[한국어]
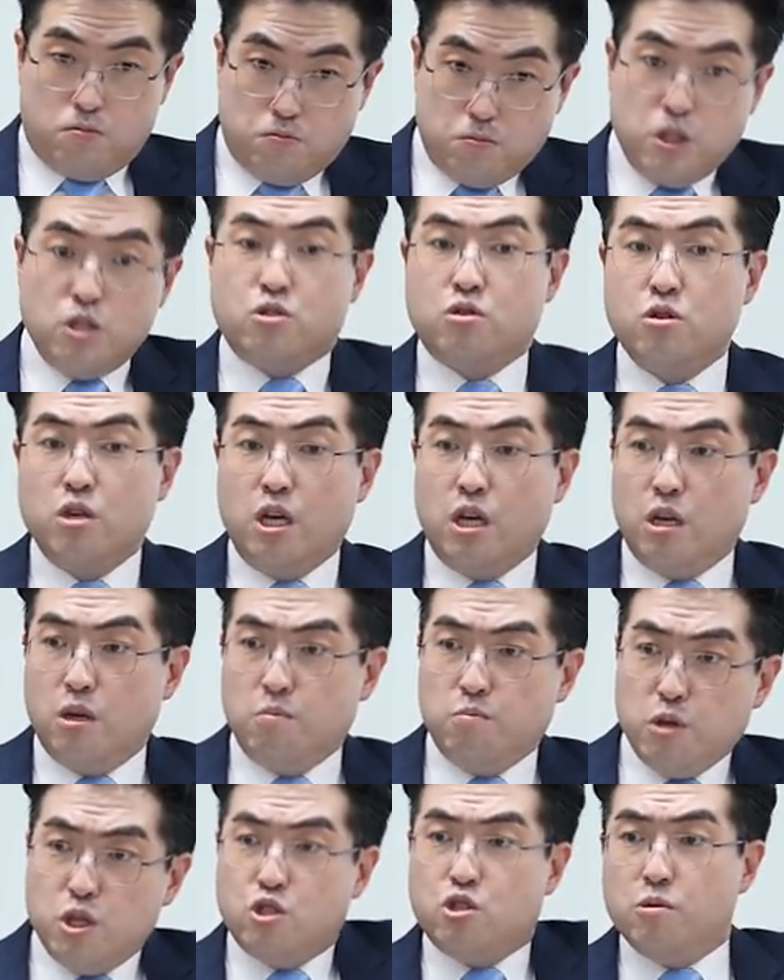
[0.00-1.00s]
미쓰이,
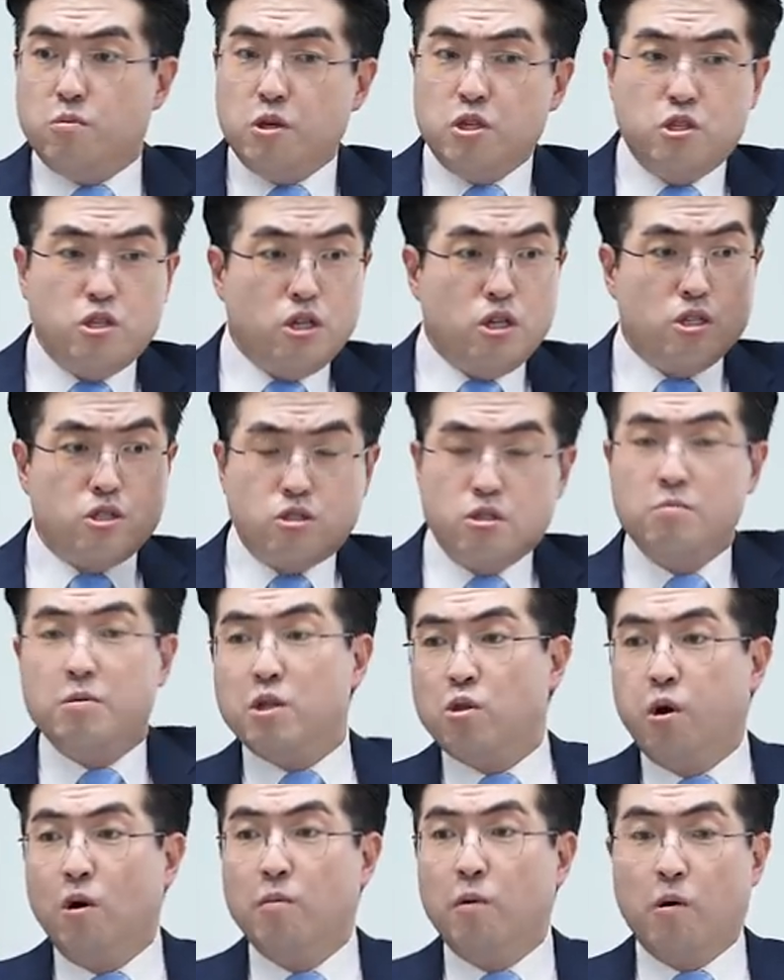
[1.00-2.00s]
미쯔비시,
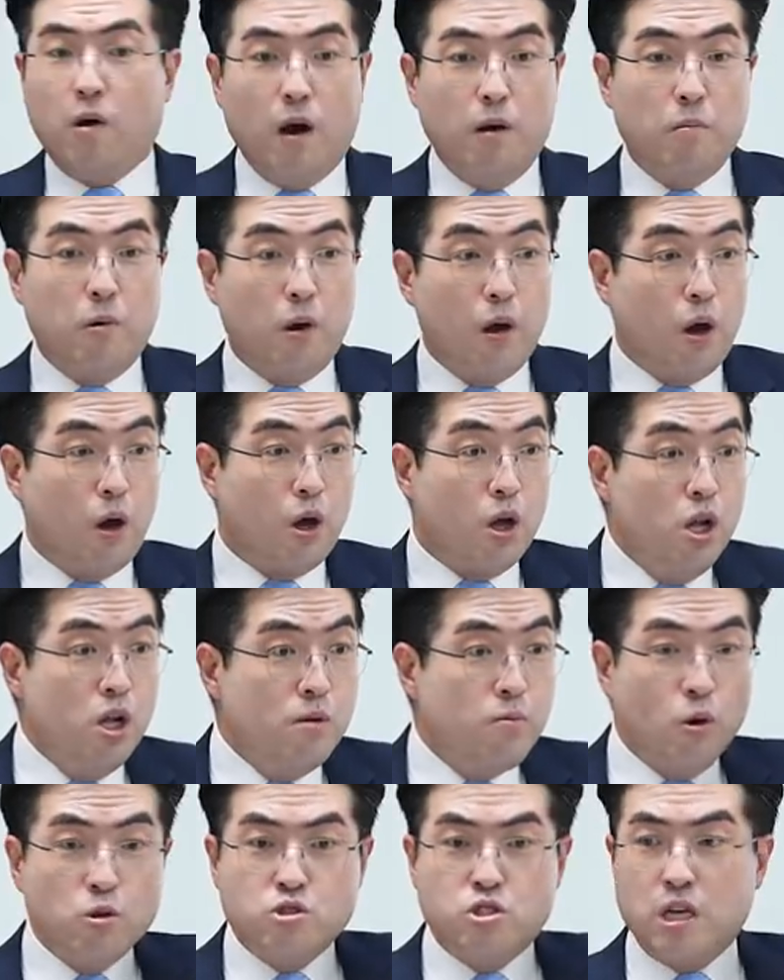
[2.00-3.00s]
스미토모가 뭐야?
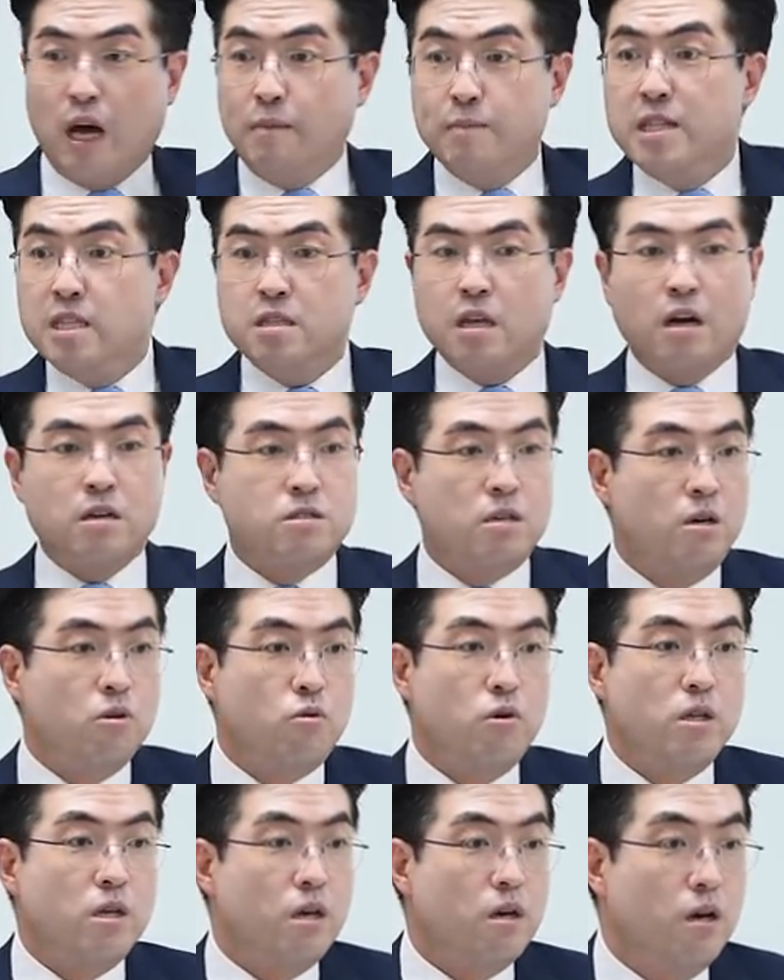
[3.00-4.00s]
일본 자민당
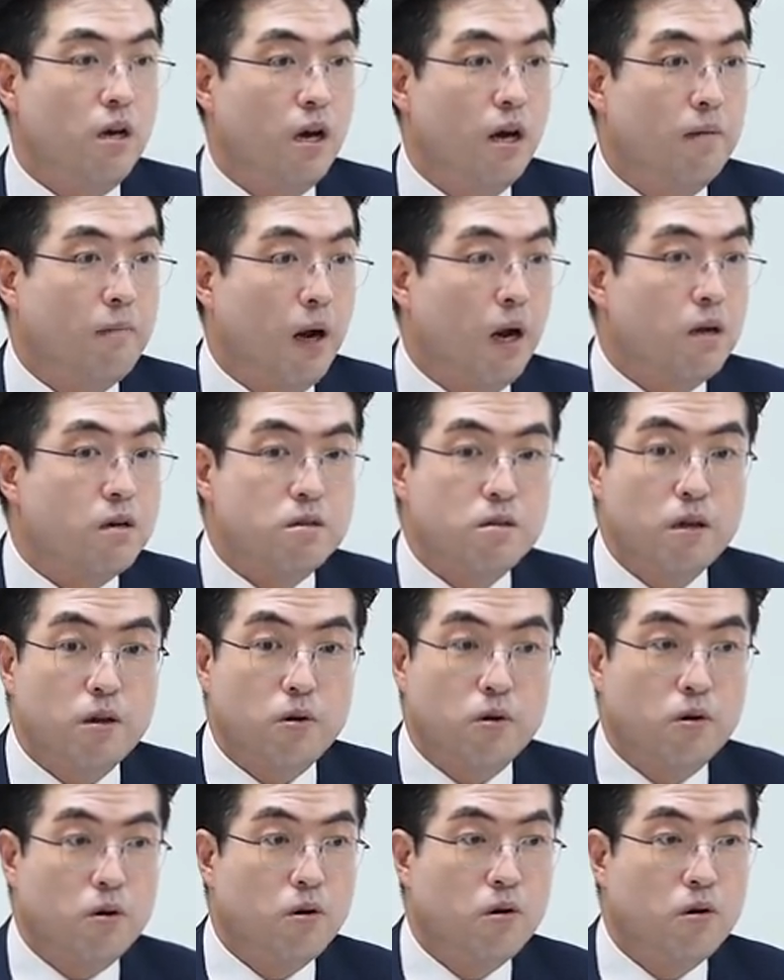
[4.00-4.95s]
정권인 거야, 말 그대로.